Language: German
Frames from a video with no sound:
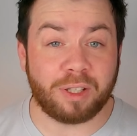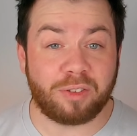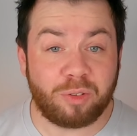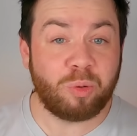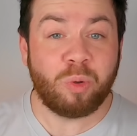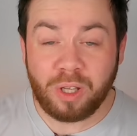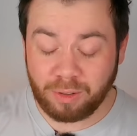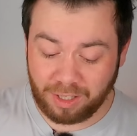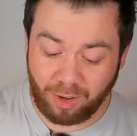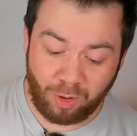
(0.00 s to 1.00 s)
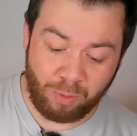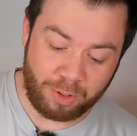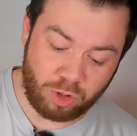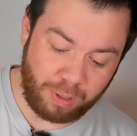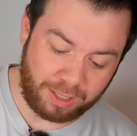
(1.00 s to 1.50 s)
man das zu? Genau,
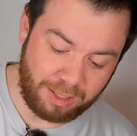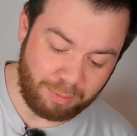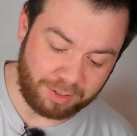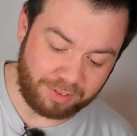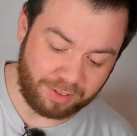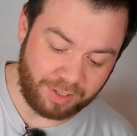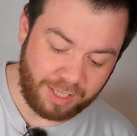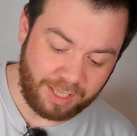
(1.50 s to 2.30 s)
mit Spachtelmasse.